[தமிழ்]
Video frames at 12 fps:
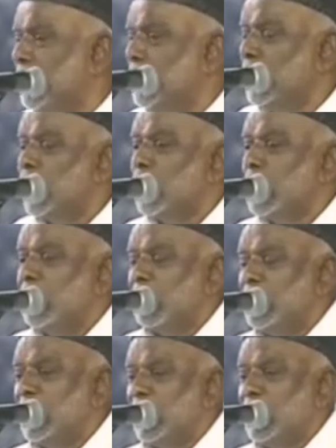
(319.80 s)
உயிருக்கும்
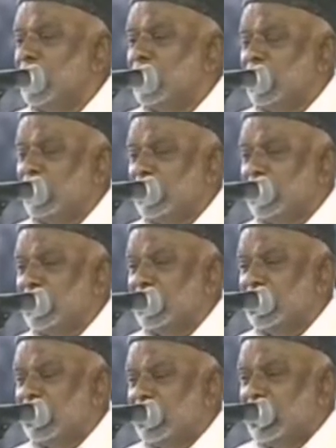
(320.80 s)
என்பதை ஒத்தது
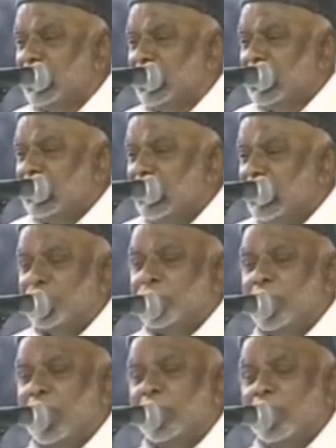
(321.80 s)

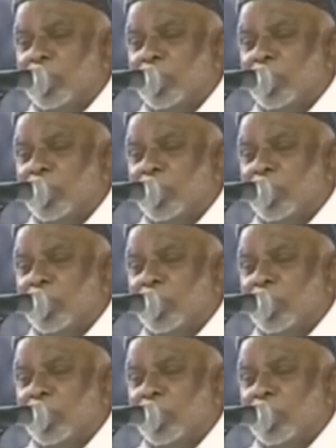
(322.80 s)
வசுதெய்வ